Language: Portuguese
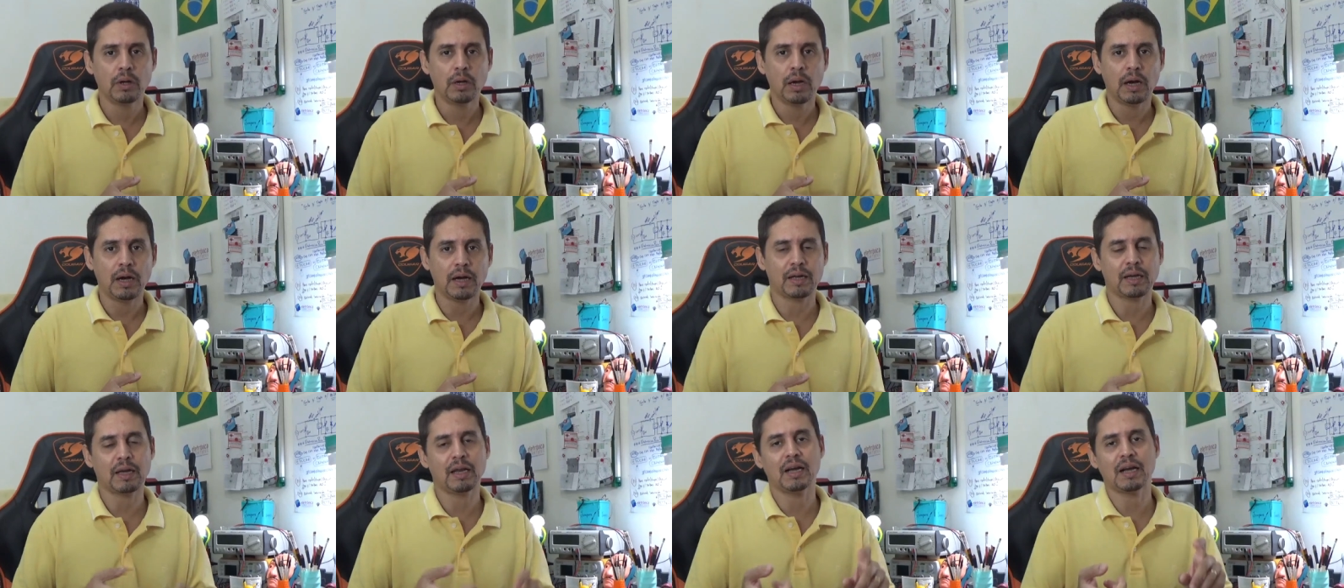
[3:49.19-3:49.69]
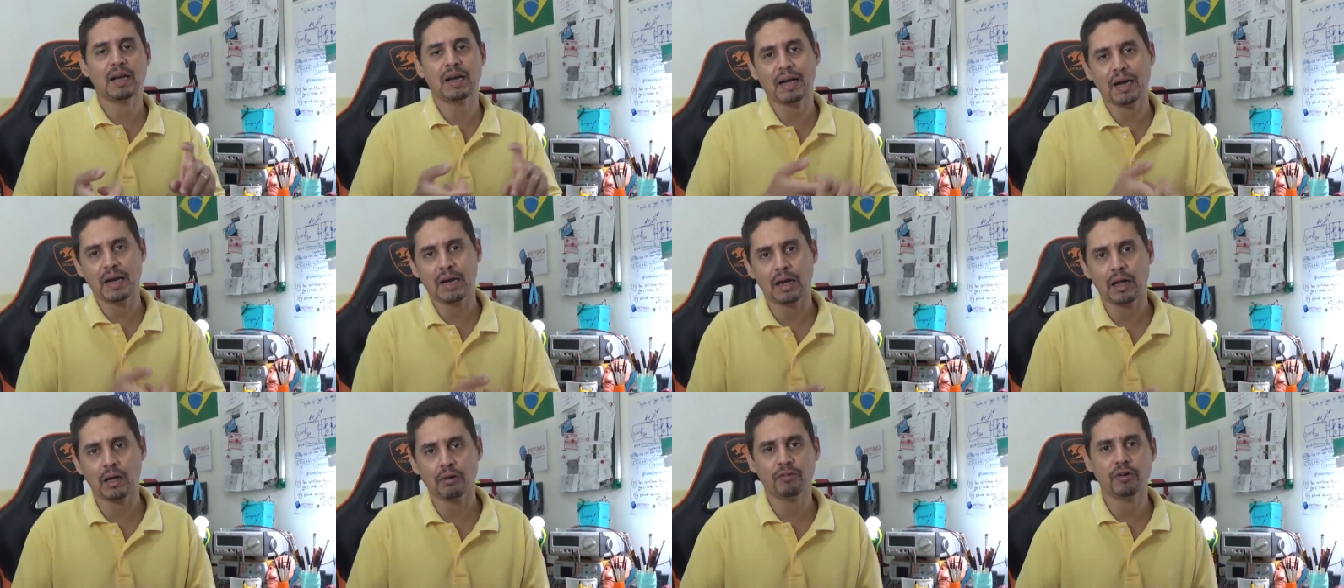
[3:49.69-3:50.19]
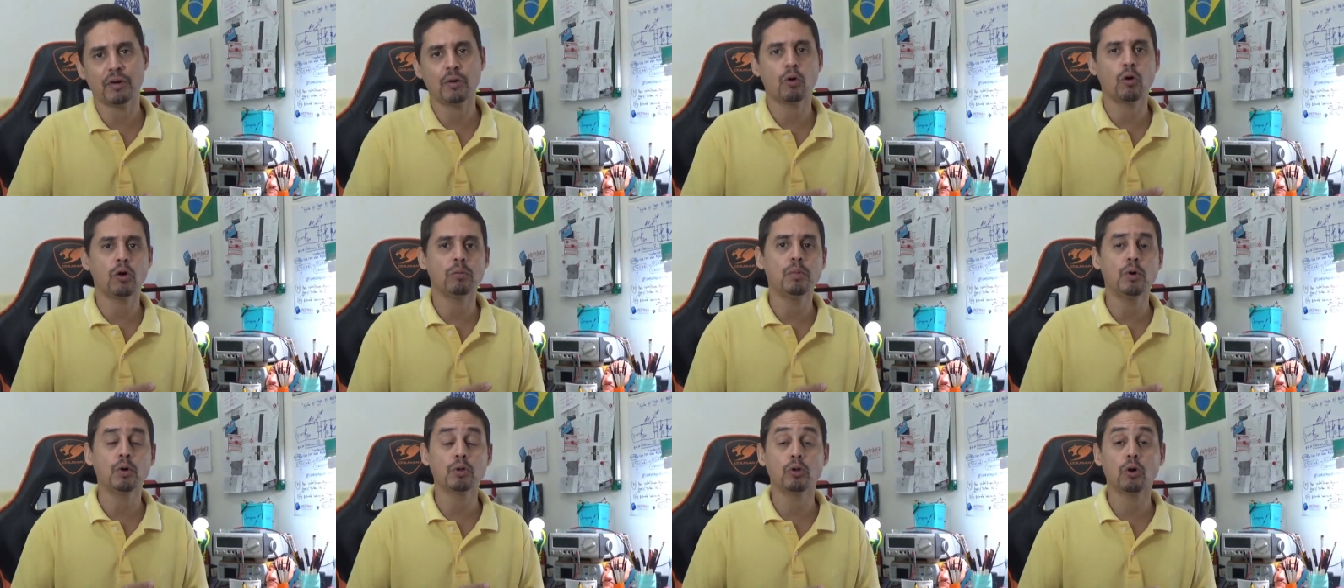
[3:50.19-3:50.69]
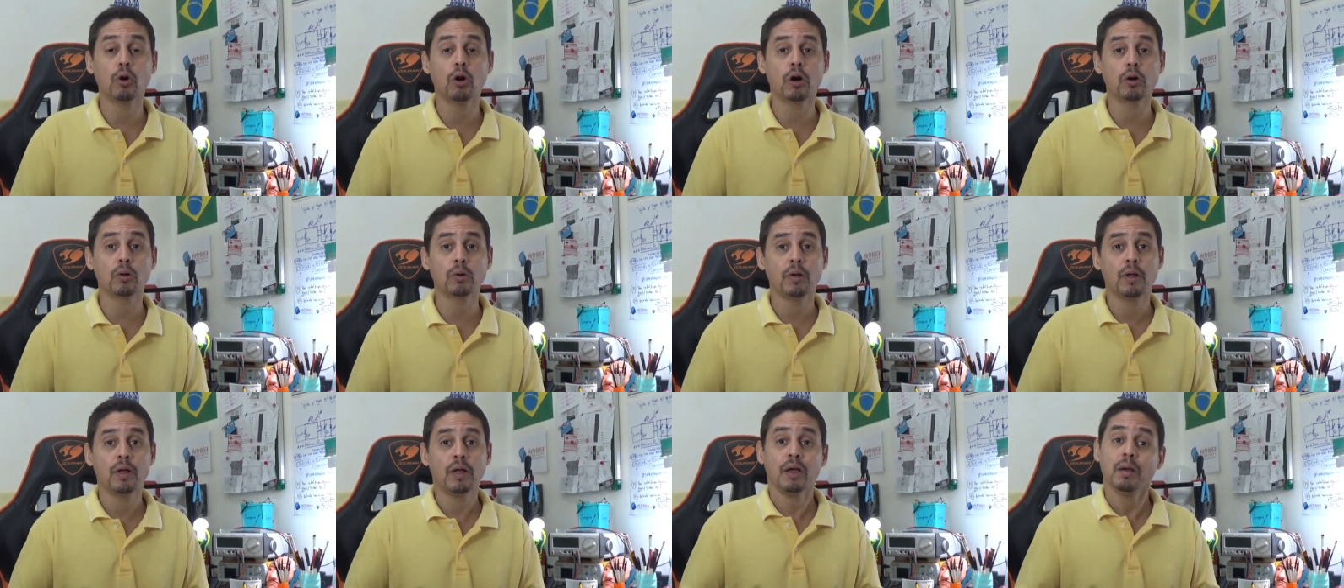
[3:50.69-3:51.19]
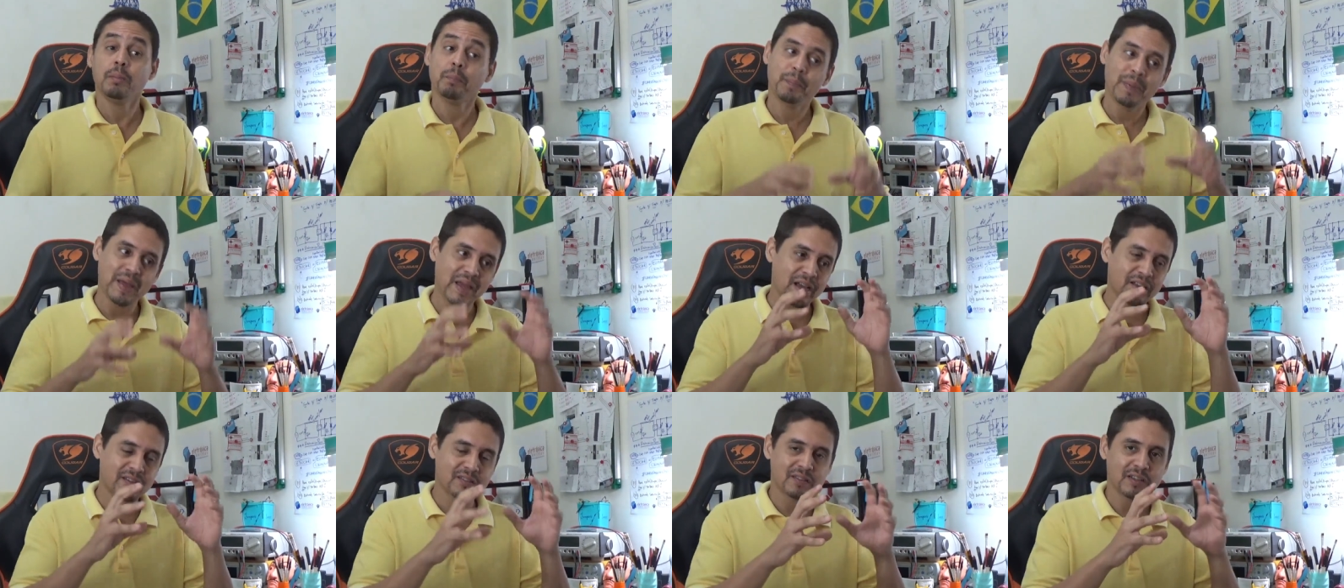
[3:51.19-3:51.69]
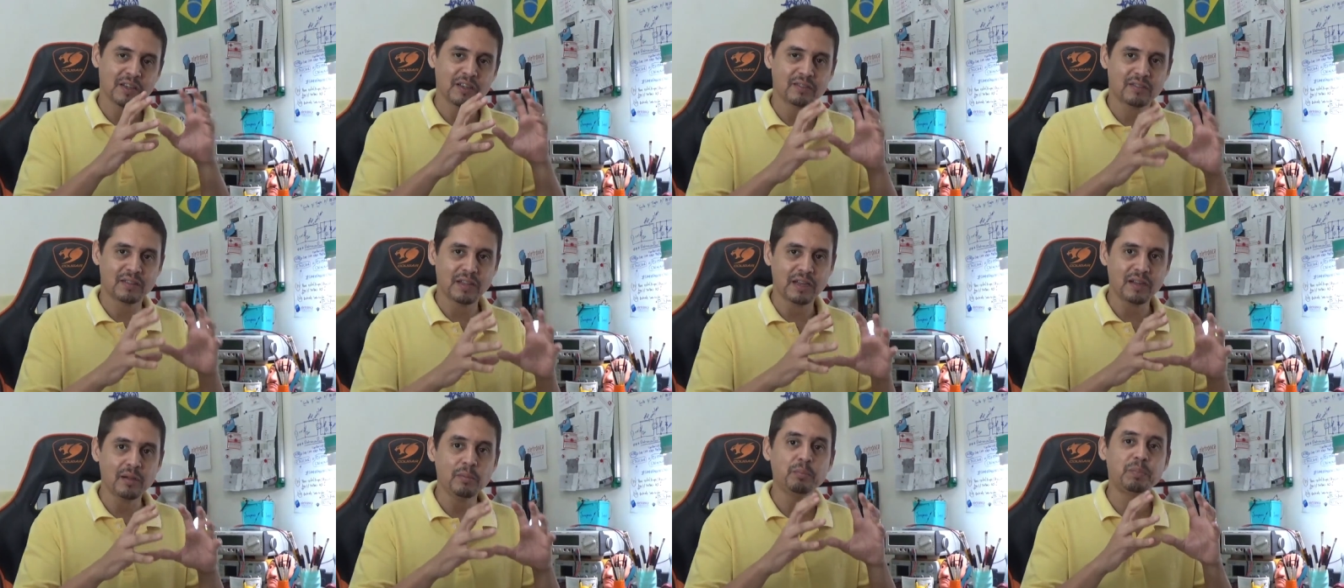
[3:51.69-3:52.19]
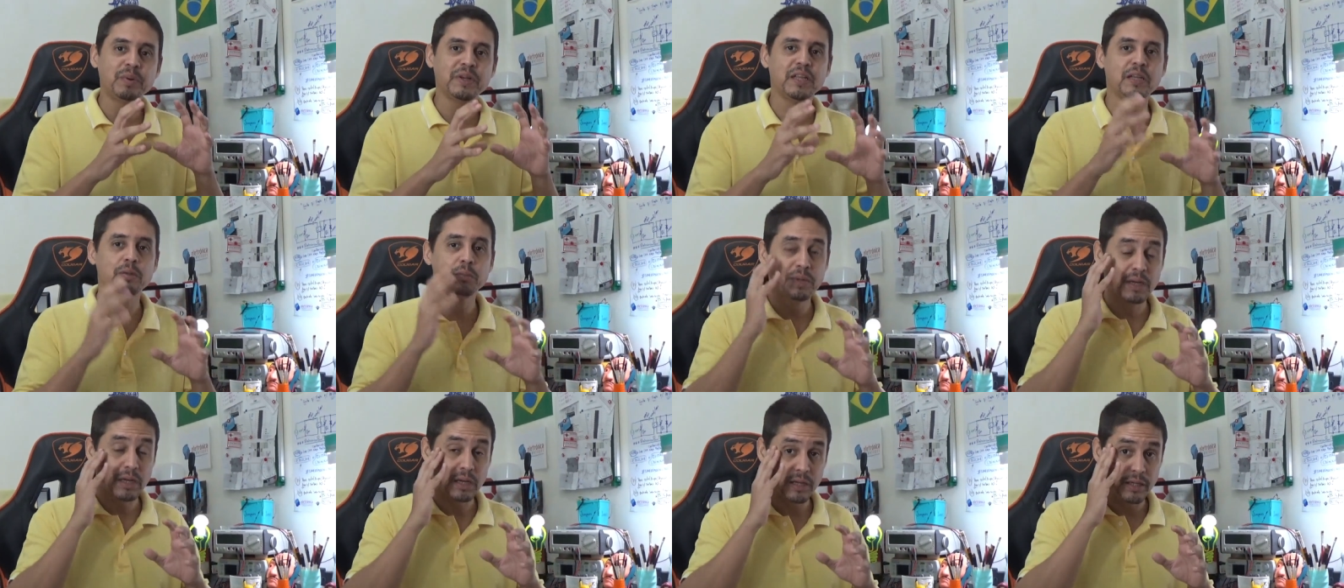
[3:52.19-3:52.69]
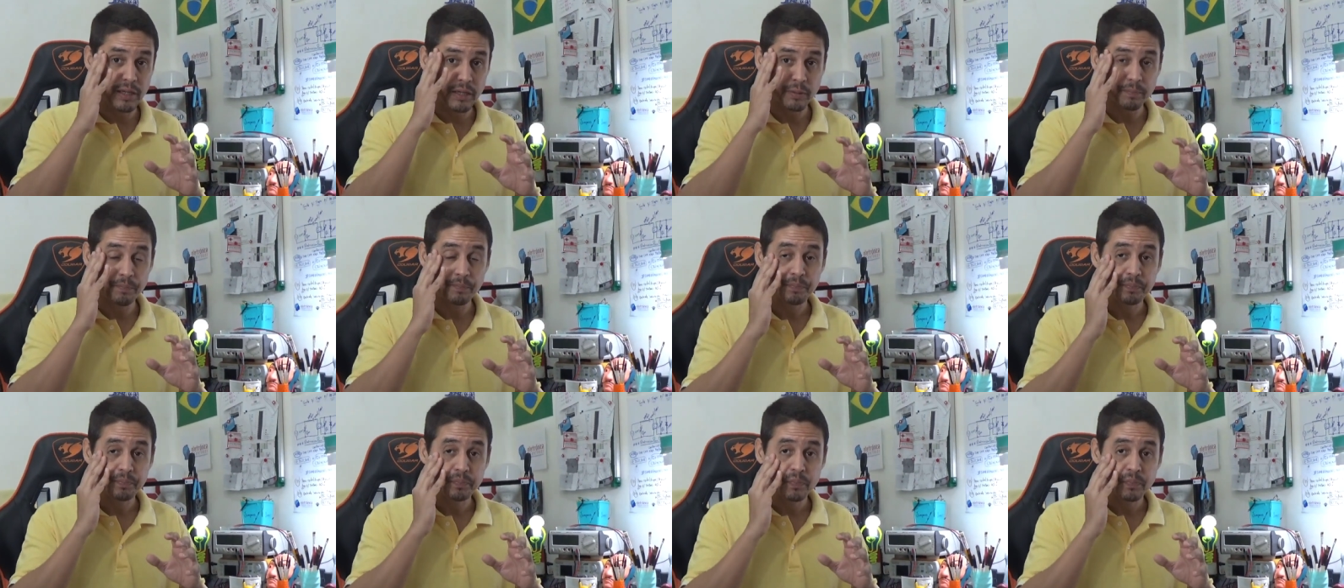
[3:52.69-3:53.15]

Aquela Caravan, Commodoro. Peças ele imprime ali